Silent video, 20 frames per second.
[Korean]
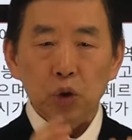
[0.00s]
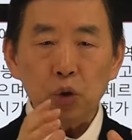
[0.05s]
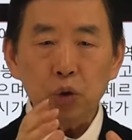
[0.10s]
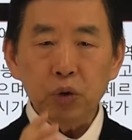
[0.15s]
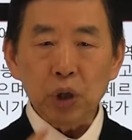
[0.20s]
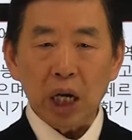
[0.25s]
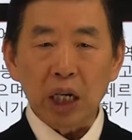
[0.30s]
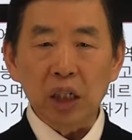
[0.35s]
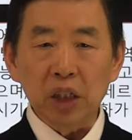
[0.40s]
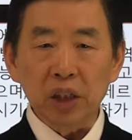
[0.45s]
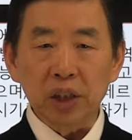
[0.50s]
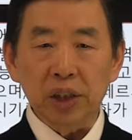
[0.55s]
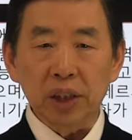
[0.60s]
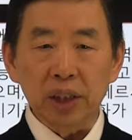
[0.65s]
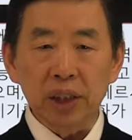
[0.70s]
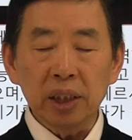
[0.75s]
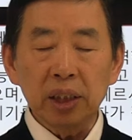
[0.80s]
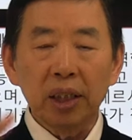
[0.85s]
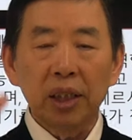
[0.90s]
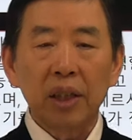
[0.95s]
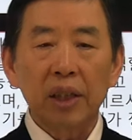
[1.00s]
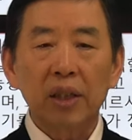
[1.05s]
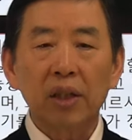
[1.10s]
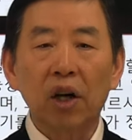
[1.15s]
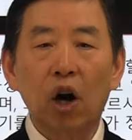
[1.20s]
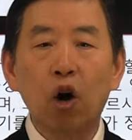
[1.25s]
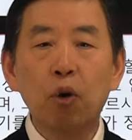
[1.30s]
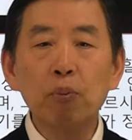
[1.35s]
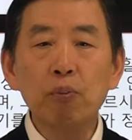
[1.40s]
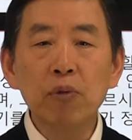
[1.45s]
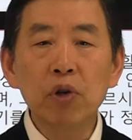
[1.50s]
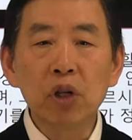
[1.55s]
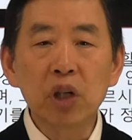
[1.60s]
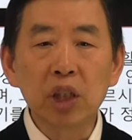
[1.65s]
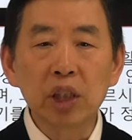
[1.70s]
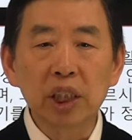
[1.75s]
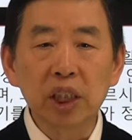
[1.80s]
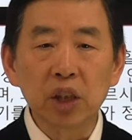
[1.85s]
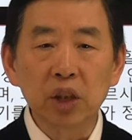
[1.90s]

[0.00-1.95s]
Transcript: 추라는 것은 건물을